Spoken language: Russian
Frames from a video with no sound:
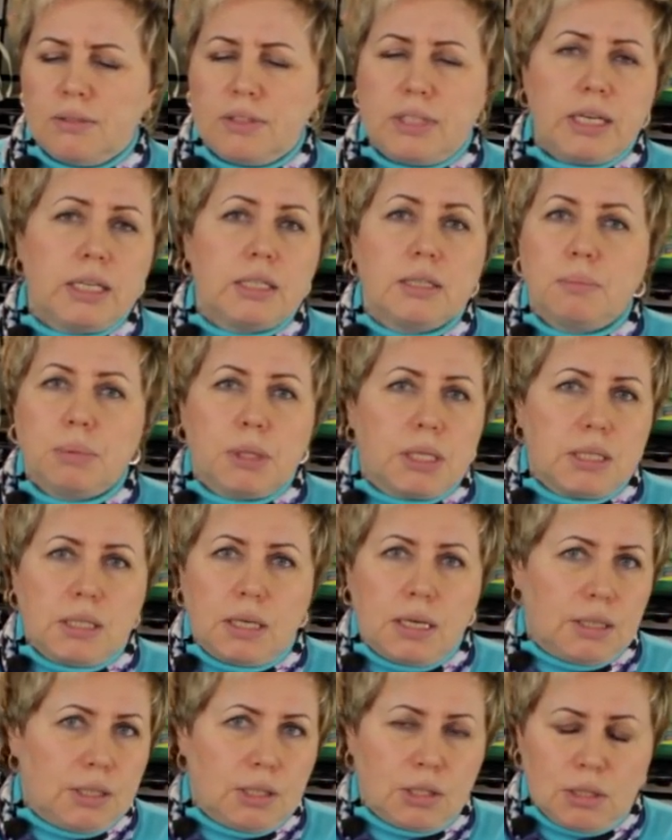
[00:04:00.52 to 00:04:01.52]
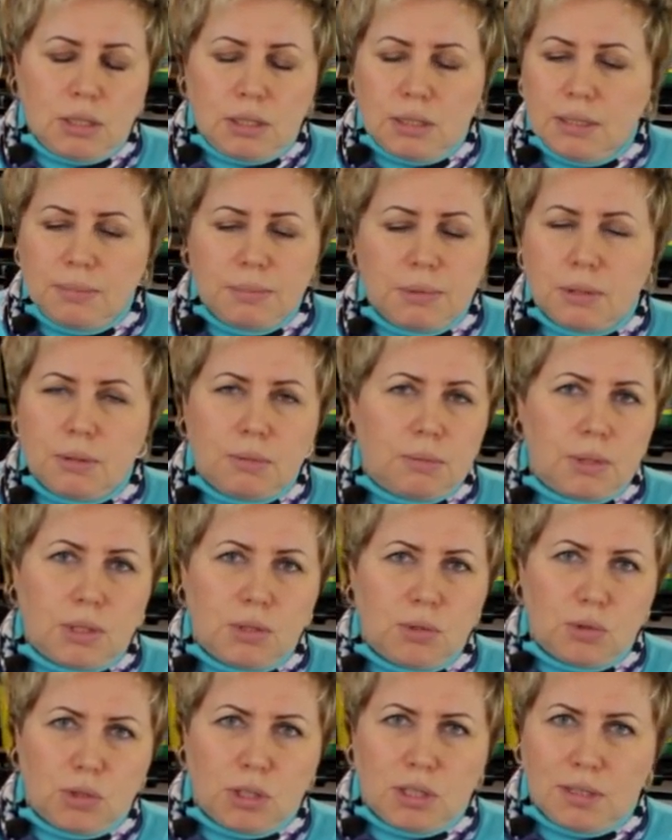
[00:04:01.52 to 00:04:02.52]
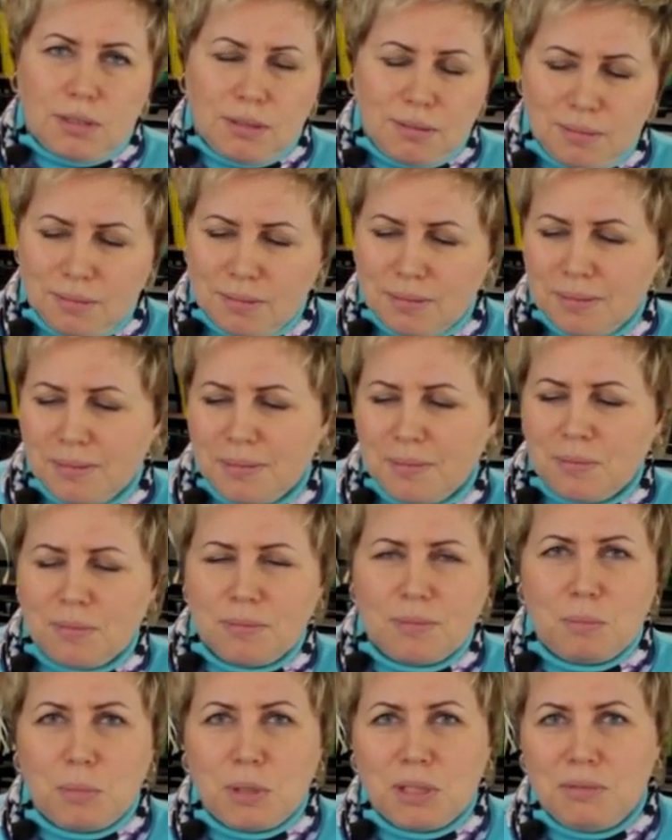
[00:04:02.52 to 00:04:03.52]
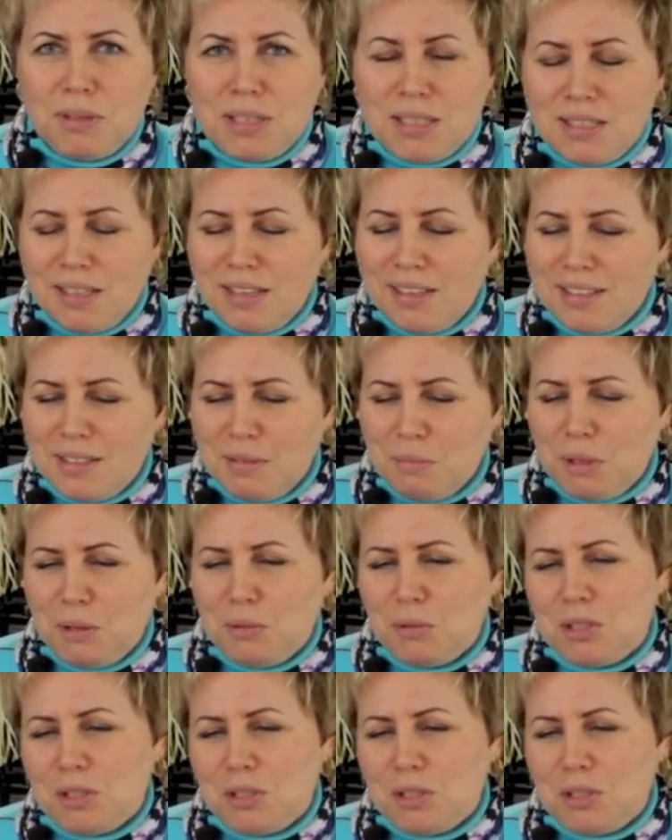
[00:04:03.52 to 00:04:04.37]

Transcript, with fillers: Средний платье, конечно, октябрь, это у нас уже предвестники зимы